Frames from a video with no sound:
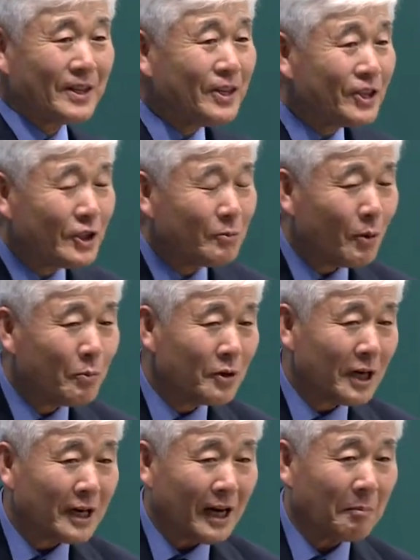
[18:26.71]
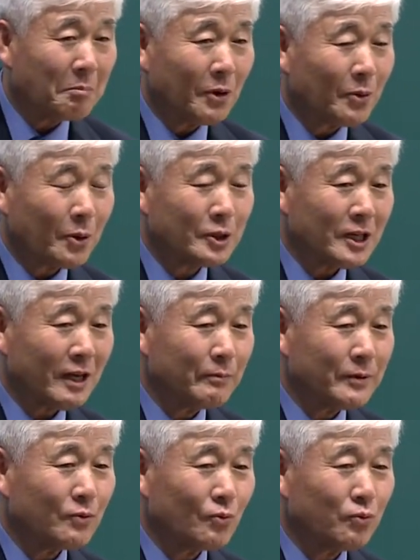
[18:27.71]
15분간 안 먹고
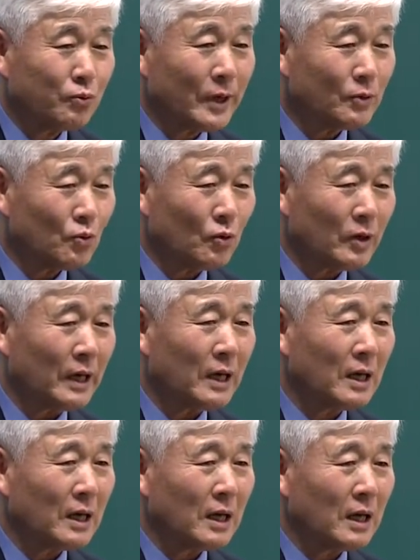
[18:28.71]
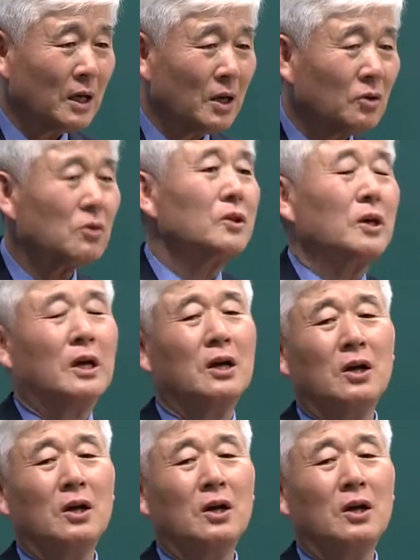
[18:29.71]
참으면 두 개 줄게. 그런데